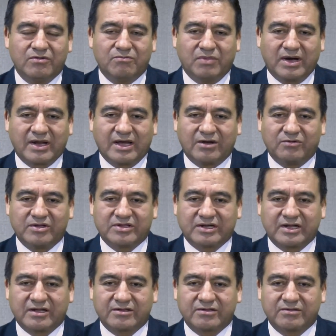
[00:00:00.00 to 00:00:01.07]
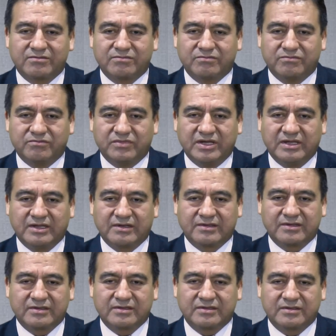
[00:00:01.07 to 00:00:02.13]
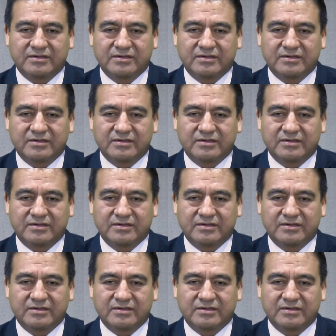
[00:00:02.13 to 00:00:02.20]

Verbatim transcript: para nuestras vidas.